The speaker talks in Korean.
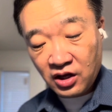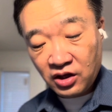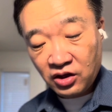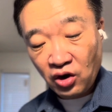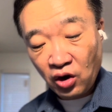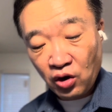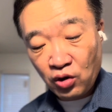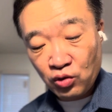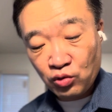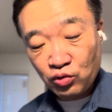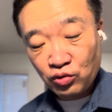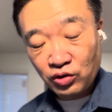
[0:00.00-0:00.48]

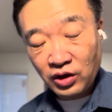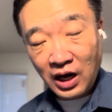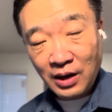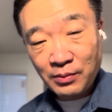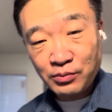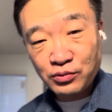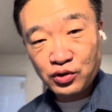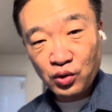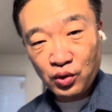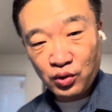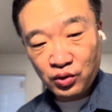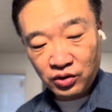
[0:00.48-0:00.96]
결국
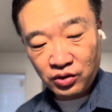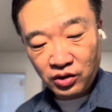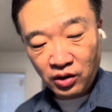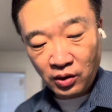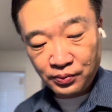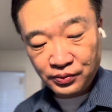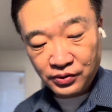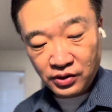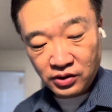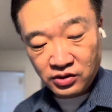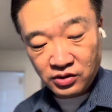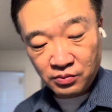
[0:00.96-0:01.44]
아무 소용이
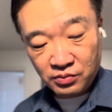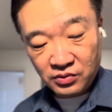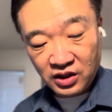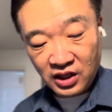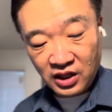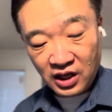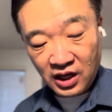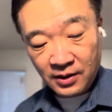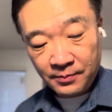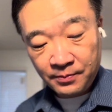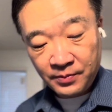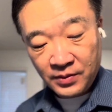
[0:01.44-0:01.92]

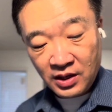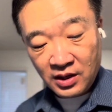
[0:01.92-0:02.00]
없었습니다.